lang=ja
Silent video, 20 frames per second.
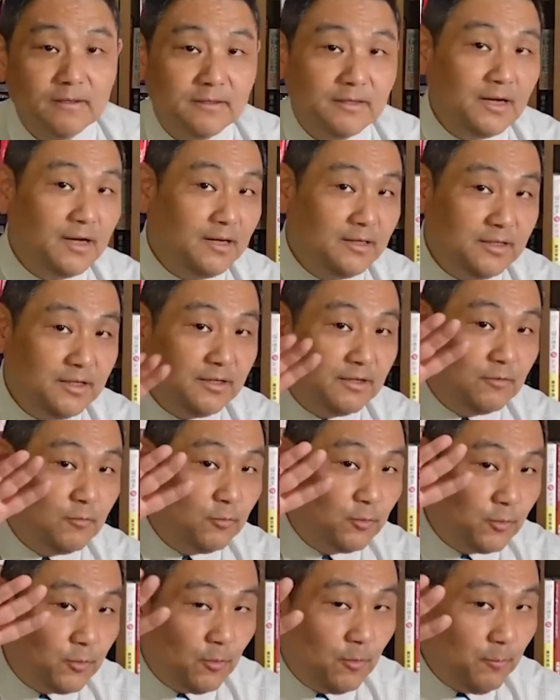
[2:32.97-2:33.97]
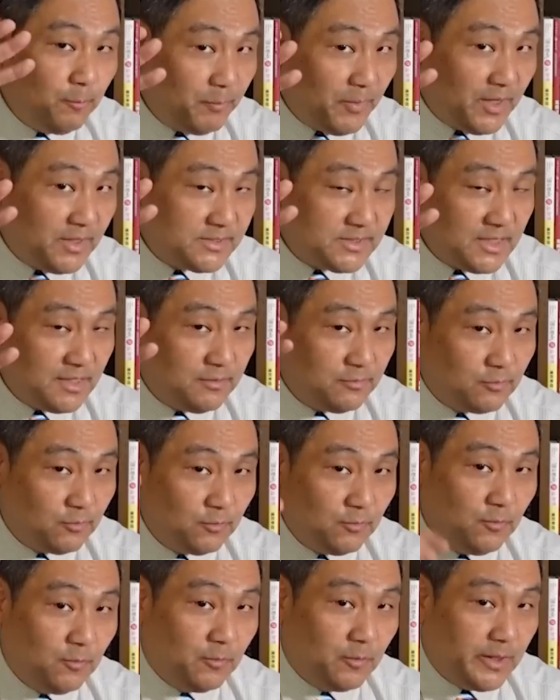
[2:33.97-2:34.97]
やはりこの 4%
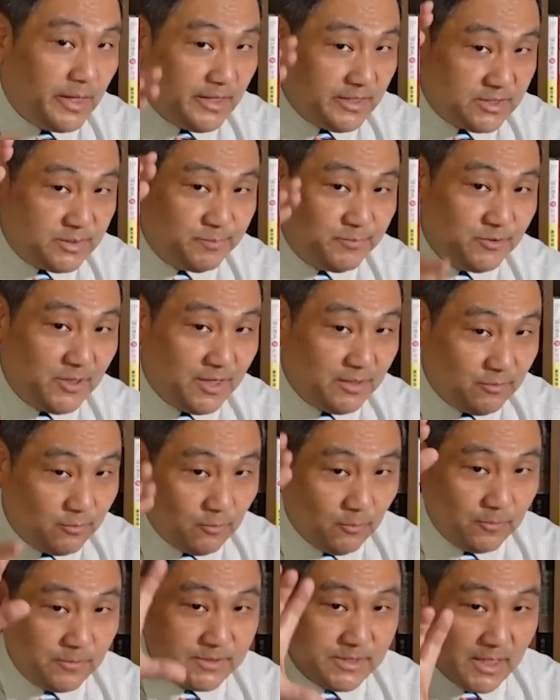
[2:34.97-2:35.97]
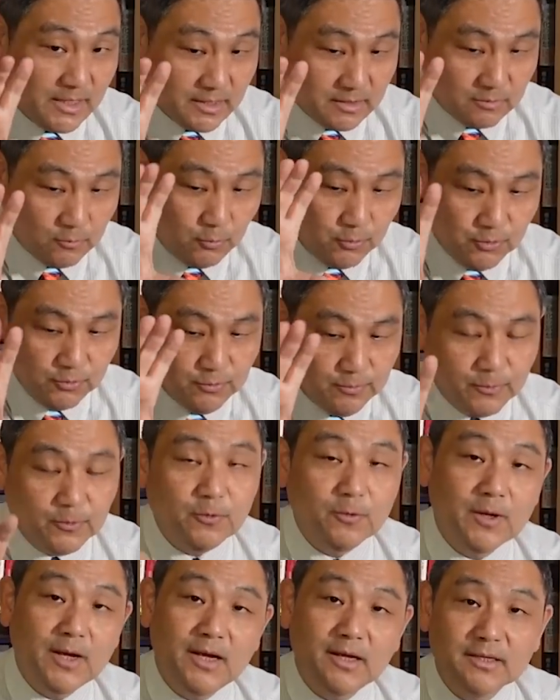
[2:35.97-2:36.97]
のスプレッド差というも
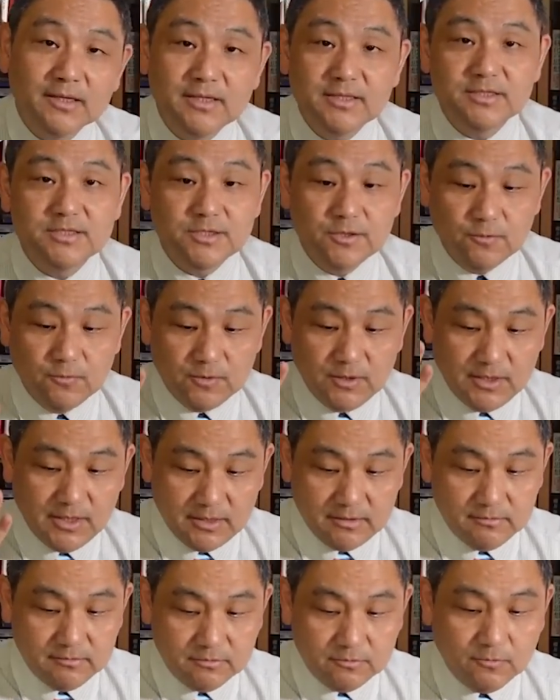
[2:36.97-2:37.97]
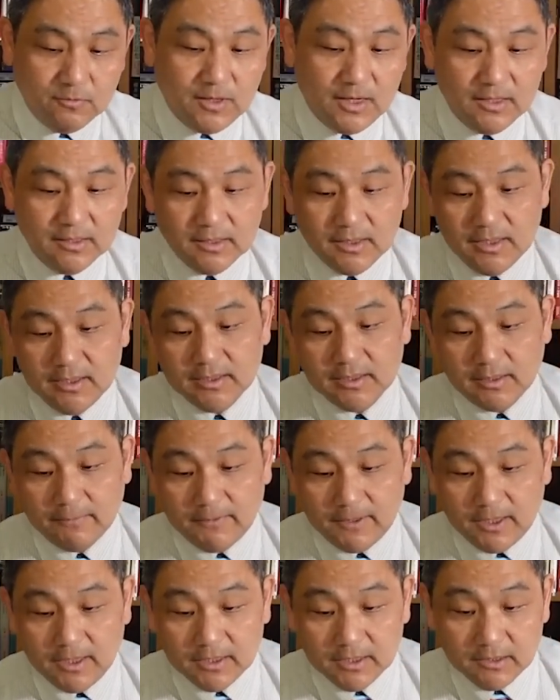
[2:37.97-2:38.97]
のが必要になると考えた
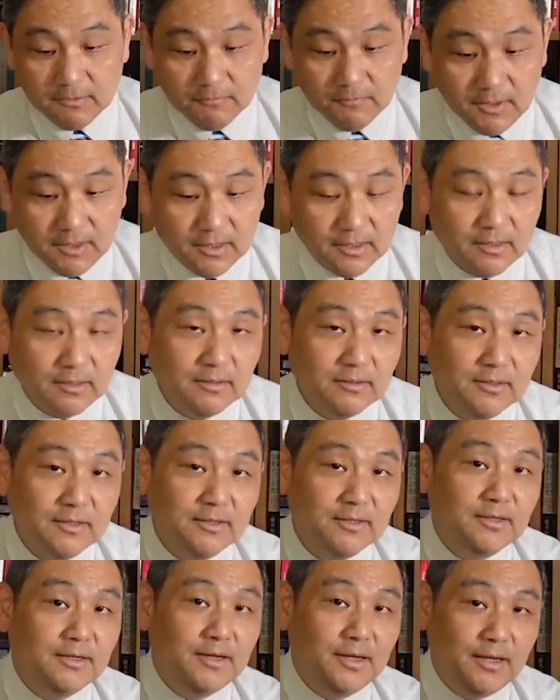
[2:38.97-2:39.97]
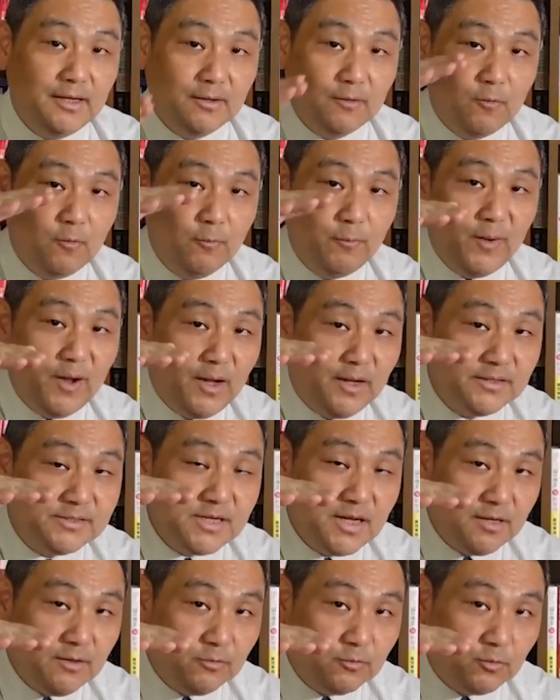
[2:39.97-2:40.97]
場合には、
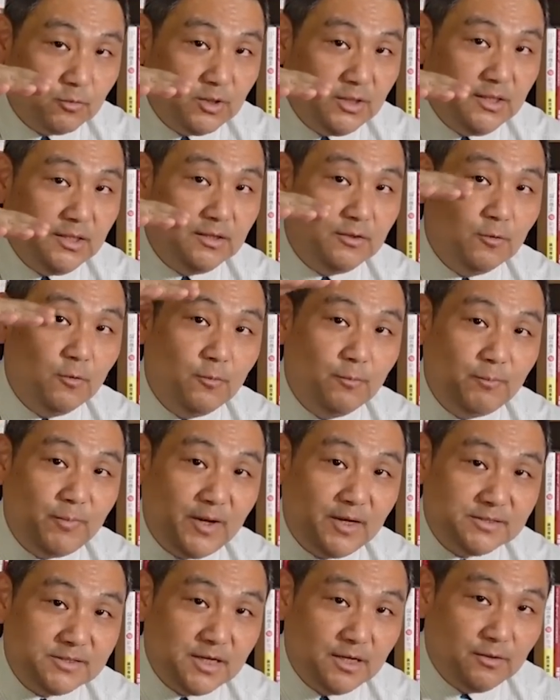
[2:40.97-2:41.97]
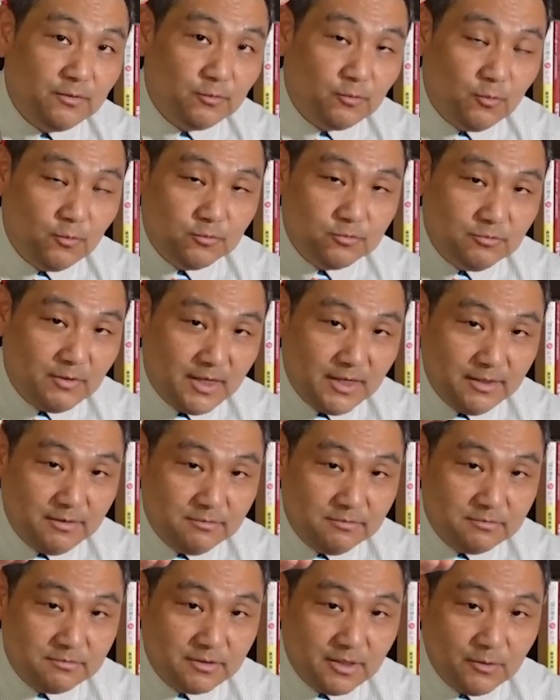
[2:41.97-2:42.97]
5% に 4% を加え
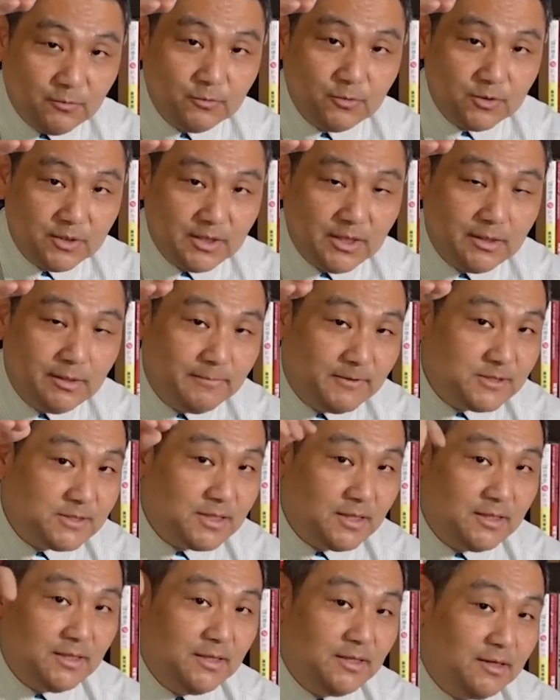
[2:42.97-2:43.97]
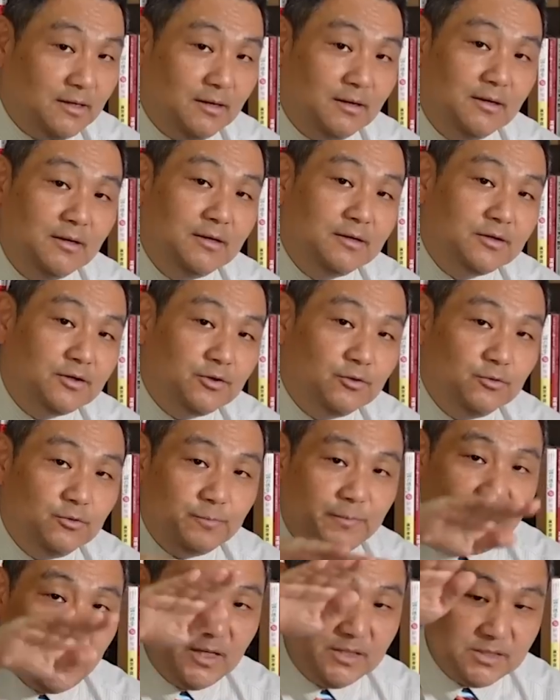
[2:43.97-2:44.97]
るってことになりますから
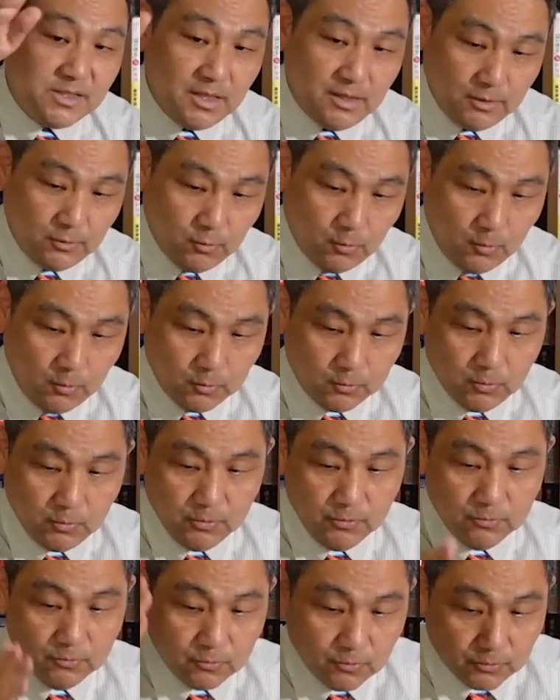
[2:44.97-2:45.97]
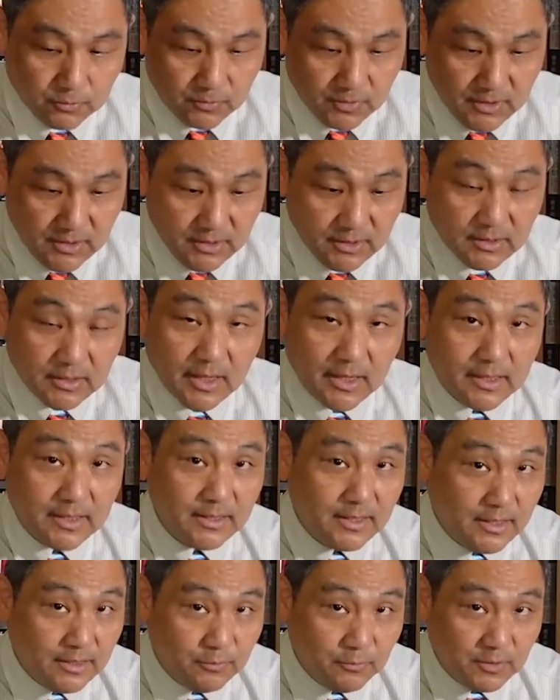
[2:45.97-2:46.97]
9% ということになら
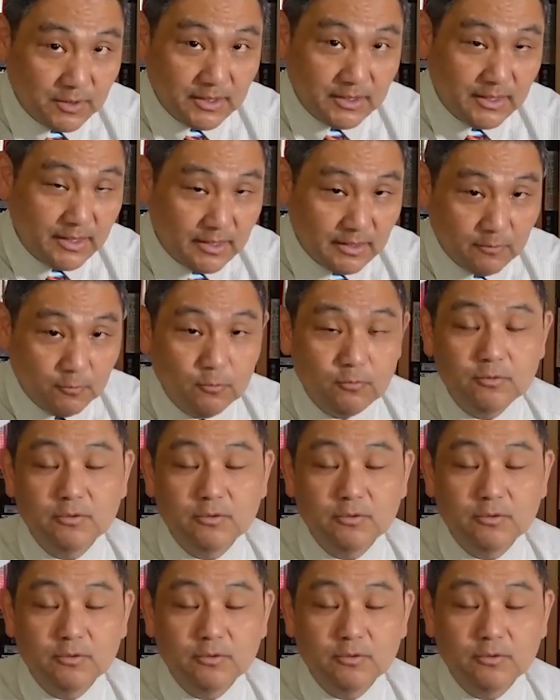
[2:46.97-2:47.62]
ないといけない、